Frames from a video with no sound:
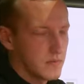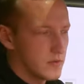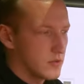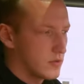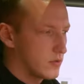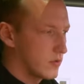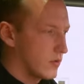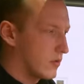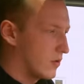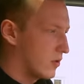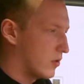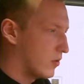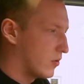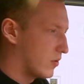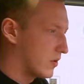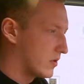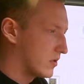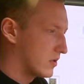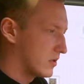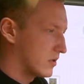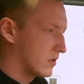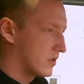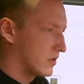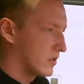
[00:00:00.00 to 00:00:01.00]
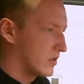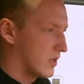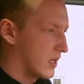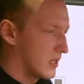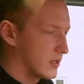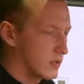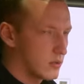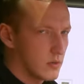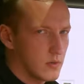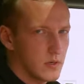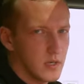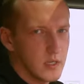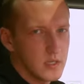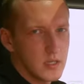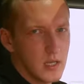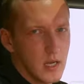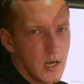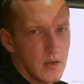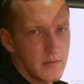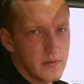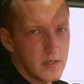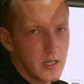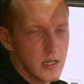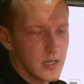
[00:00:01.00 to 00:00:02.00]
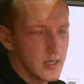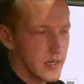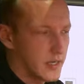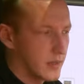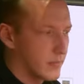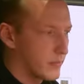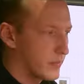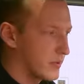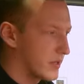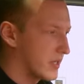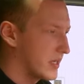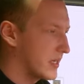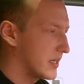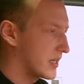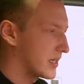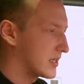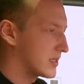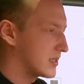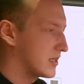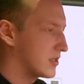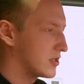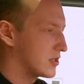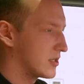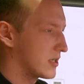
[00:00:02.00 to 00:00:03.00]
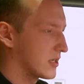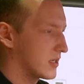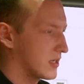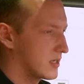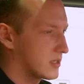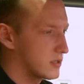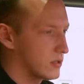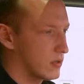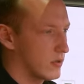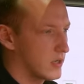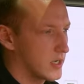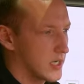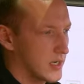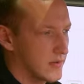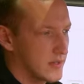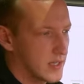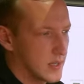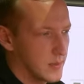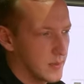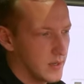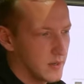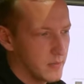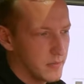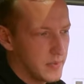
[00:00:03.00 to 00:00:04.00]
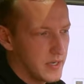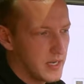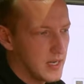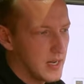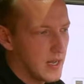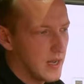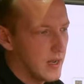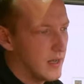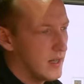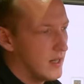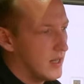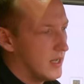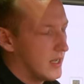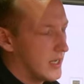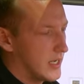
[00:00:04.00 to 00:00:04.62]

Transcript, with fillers: все от э, Android Auto, CarPlay, различных настроек автомобиля,